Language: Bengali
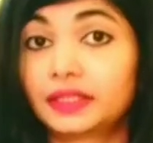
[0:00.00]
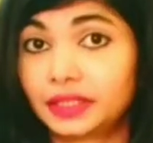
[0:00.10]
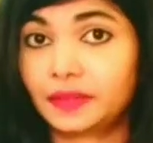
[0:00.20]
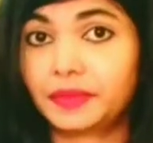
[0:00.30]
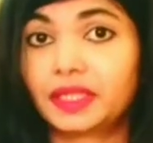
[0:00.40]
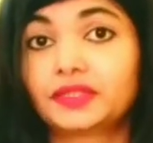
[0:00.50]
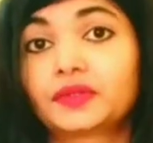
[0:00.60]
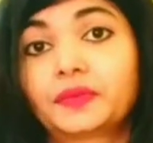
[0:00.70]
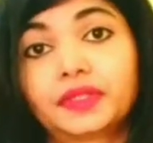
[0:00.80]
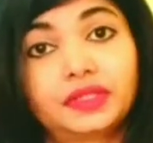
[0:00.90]
আজকে
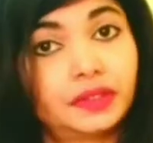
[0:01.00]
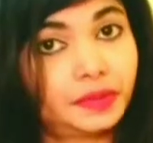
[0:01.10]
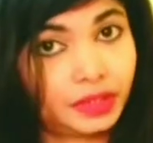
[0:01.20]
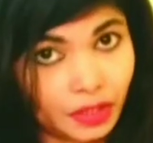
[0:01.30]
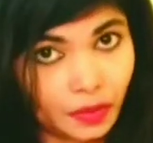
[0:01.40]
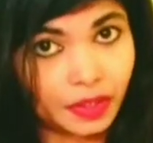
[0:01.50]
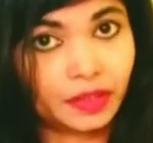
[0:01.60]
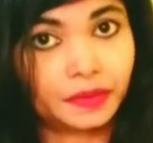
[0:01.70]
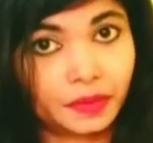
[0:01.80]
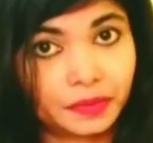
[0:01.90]
আলোচনা করব আমাদের
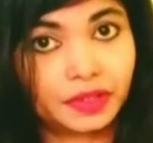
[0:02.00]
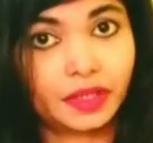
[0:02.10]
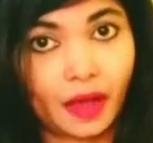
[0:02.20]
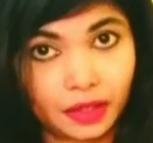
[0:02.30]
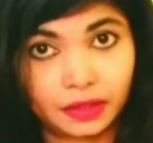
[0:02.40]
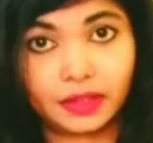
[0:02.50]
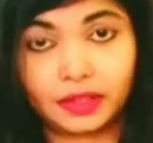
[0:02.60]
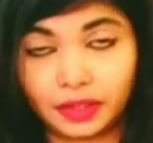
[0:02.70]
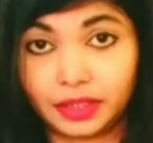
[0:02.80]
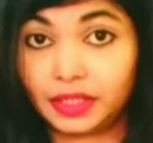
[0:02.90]
সকলের সবচেয়ে পছন্দের
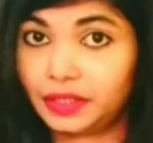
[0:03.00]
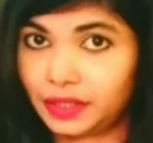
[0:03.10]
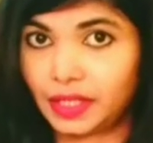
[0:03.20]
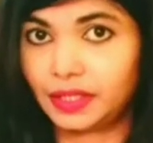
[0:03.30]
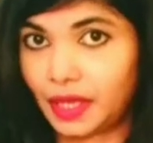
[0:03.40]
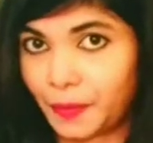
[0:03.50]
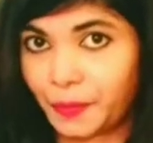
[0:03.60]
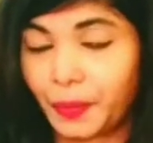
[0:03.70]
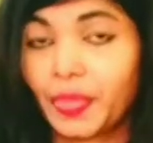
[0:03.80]
মাছ ইলিশকে নিয়ে